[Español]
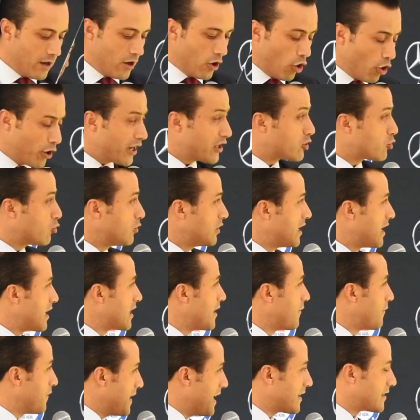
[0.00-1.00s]
Hoy es un día
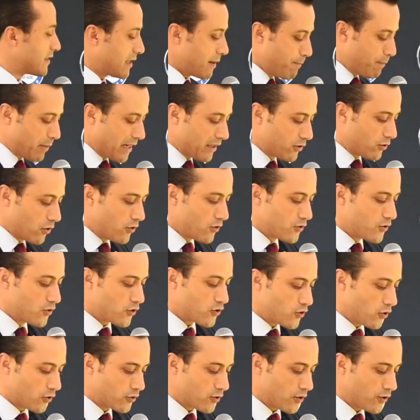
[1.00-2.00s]
de fiesta para todos
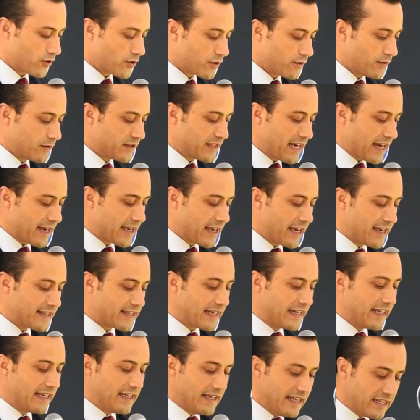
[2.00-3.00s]
nosotros, ya que es
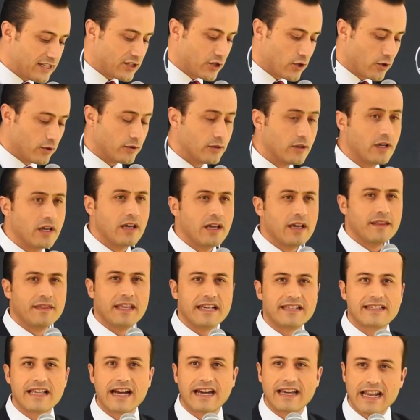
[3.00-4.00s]
el inicio de
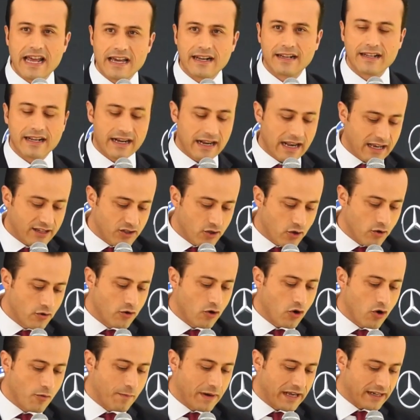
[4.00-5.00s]
esta gran relación
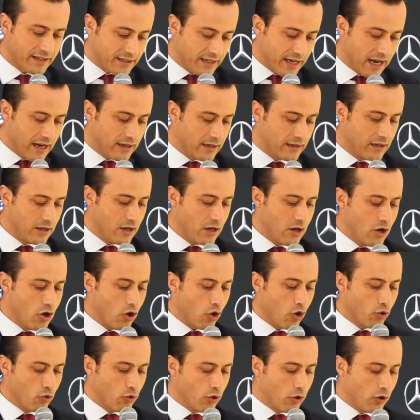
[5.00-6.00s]
comercial
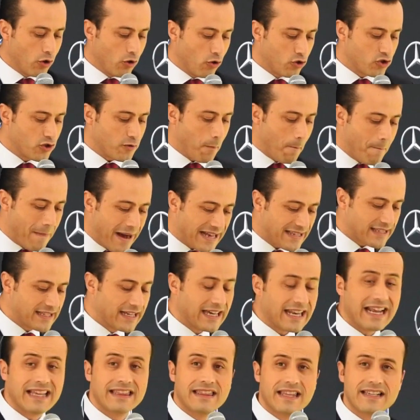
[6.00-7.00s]
con uno de los más
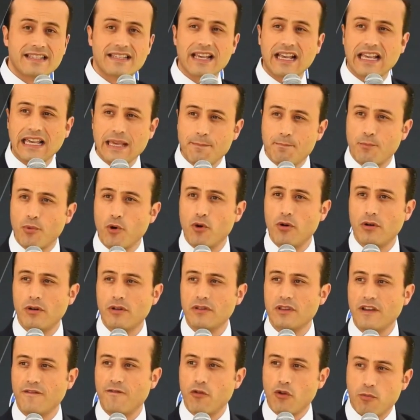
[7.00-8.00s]
grandes
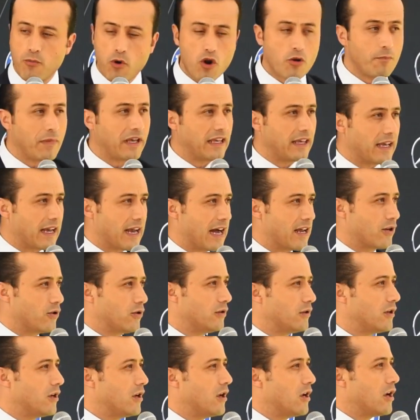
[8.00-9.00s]
equipos de fútbol
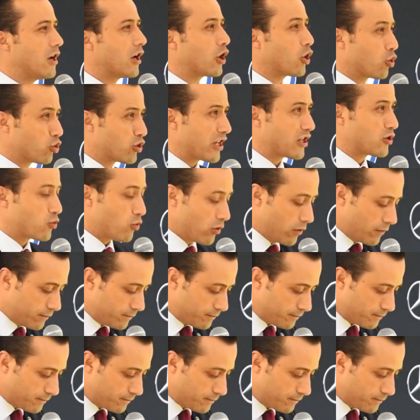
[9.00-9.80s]
mexicano, Cruz Azul.